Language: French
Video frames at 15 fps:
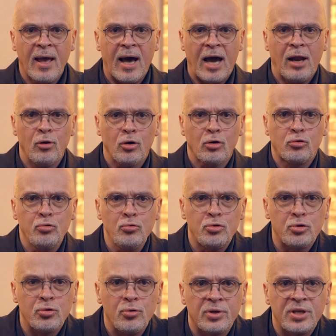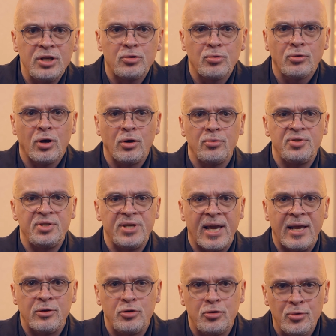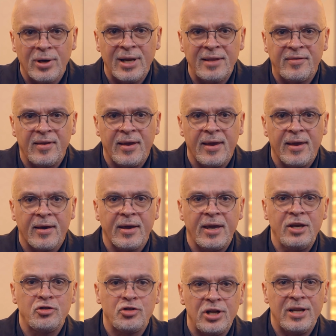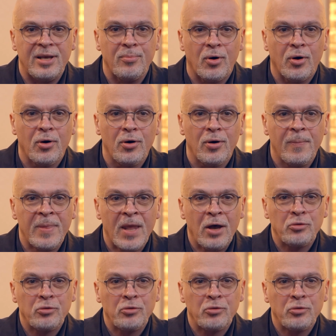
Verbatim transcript: Alors tous ceux qui sont dans le ciel, sur la terre et chez les morts